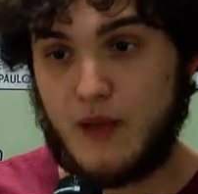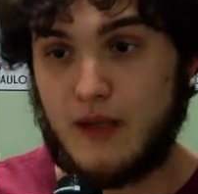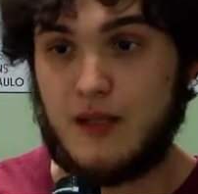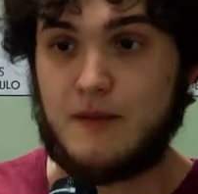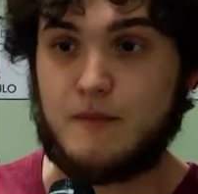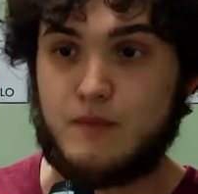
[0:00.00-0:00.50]

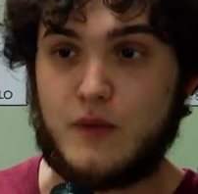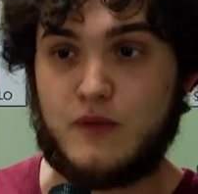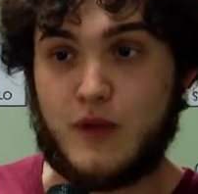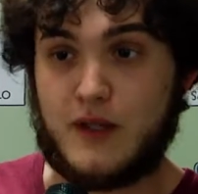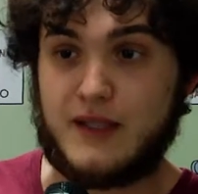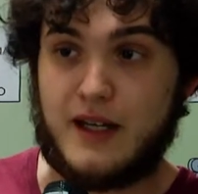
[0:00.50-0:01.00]
E me
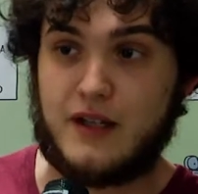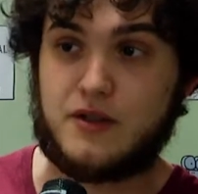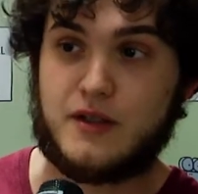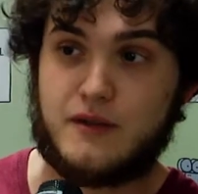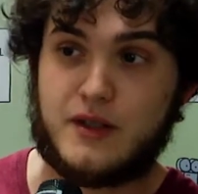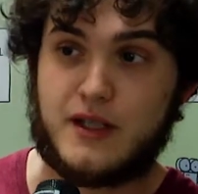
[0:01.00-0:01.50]
veio a ideia
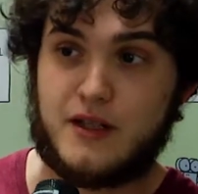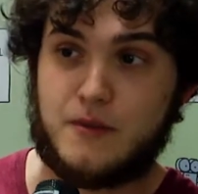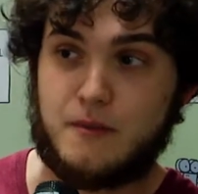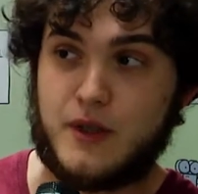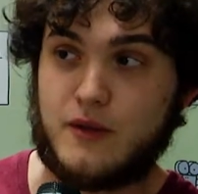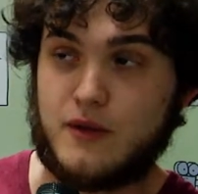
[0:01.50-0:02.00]
de, na verdade,
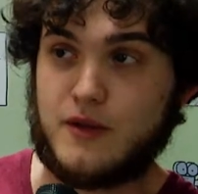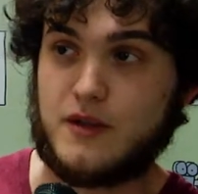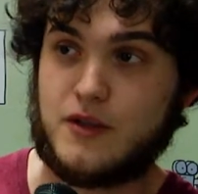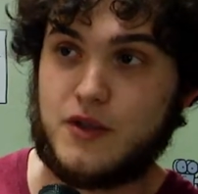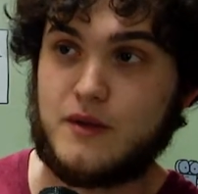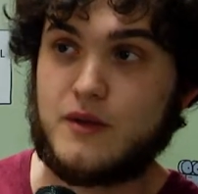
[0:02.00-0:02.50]

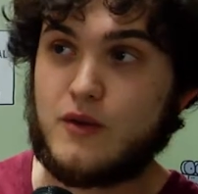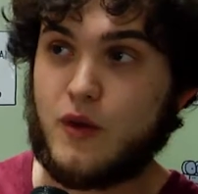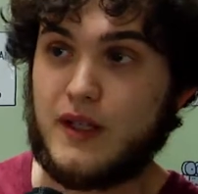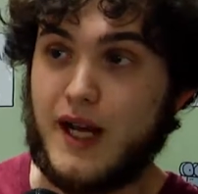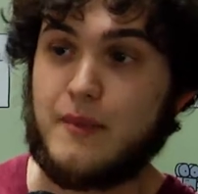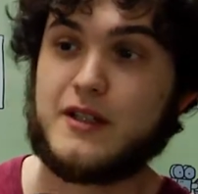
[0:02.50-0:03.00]
de
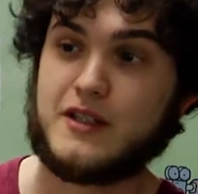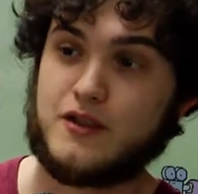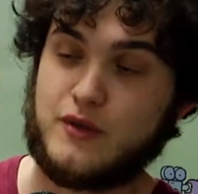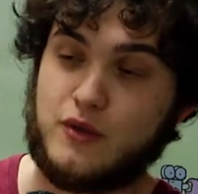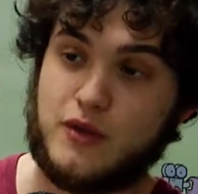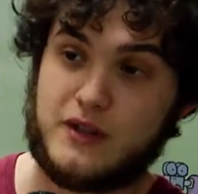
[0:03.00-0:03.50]
olhar para essas
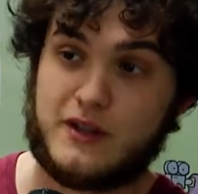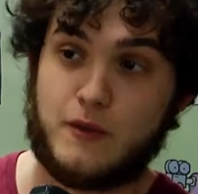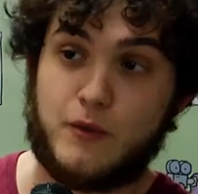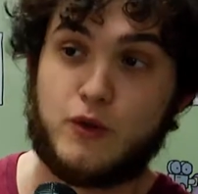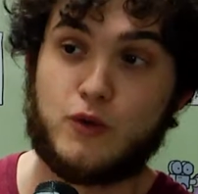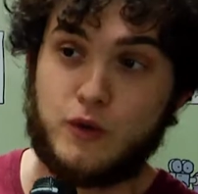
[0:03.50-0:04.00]
figuras que são
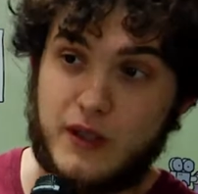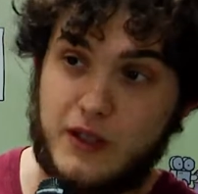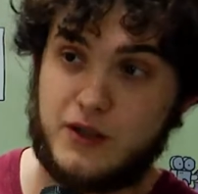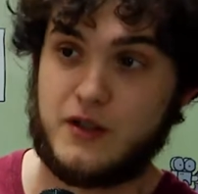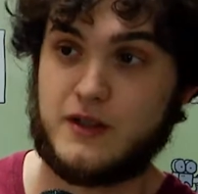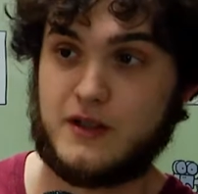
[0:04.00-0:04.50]
muito
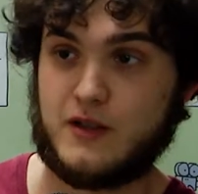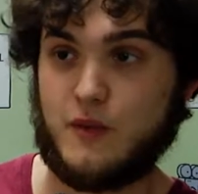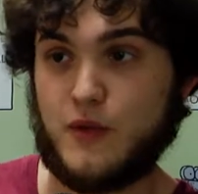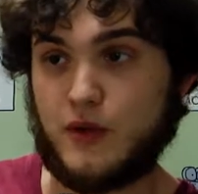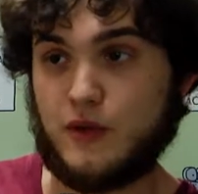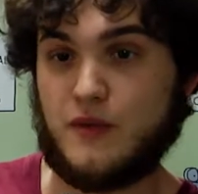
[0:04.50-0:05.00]
turísticas, que são
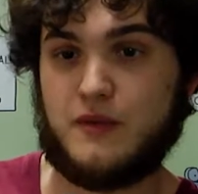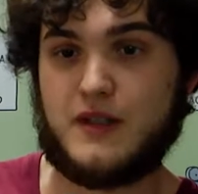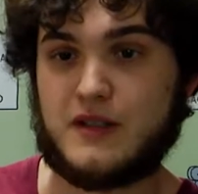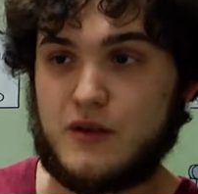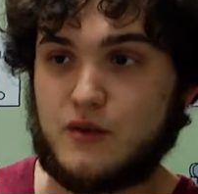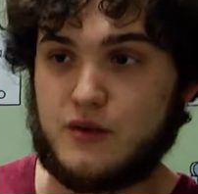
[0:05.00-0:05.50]
muito, enfim,
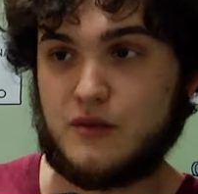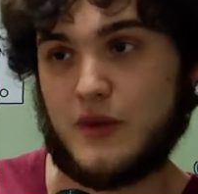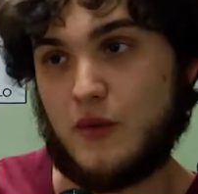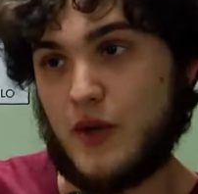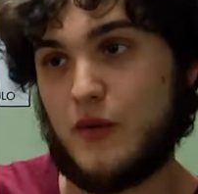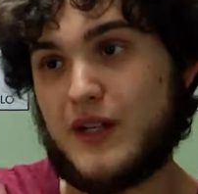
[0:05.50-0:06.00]
são
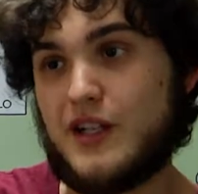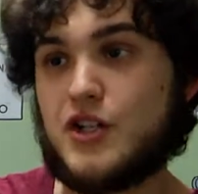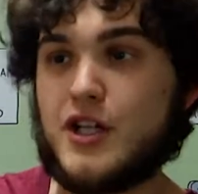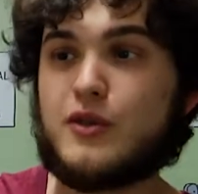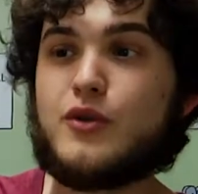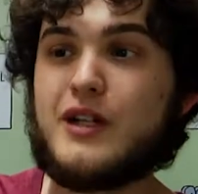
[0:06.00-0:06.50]
é o
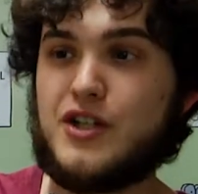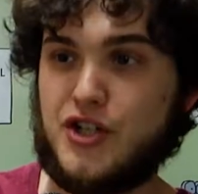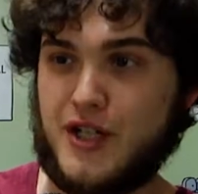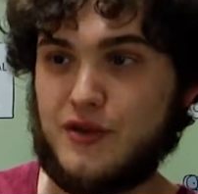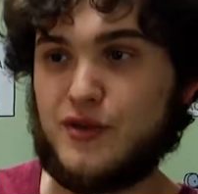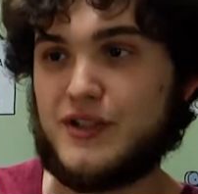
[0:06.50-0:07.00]
clichê do
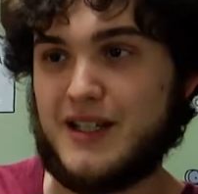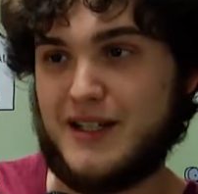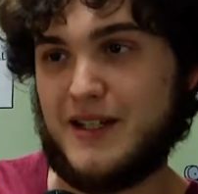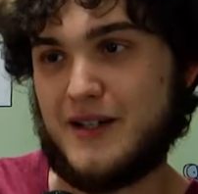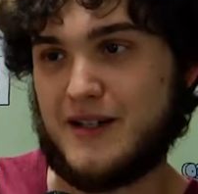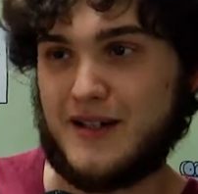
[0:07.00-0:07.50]
clichê do que
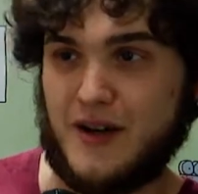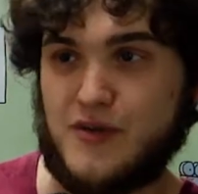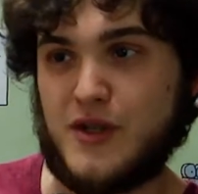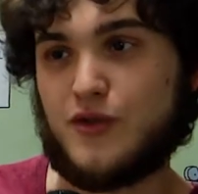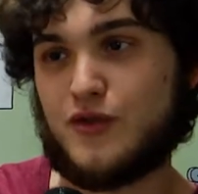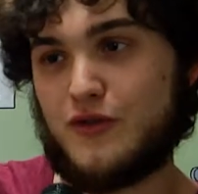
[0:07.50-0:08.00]
seria a
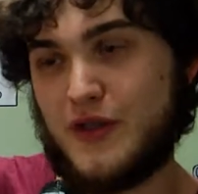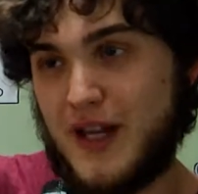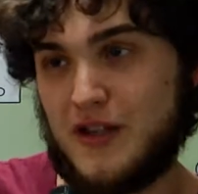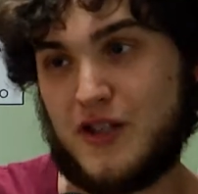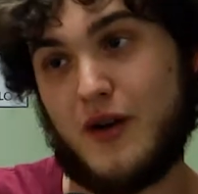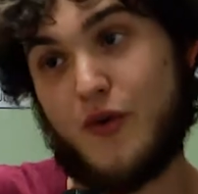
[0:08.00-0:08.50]
União
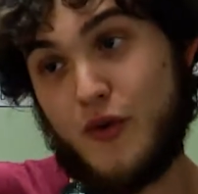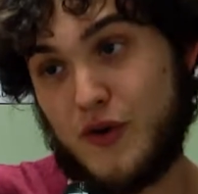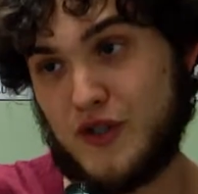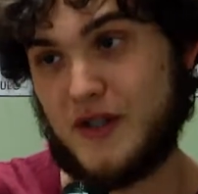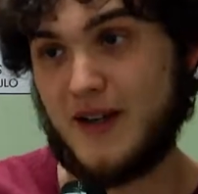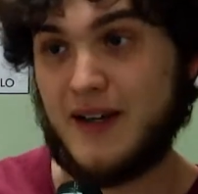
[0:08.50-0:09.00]
Soviética
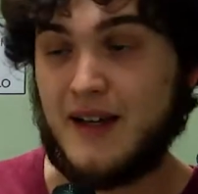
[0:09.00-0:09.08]
hoje,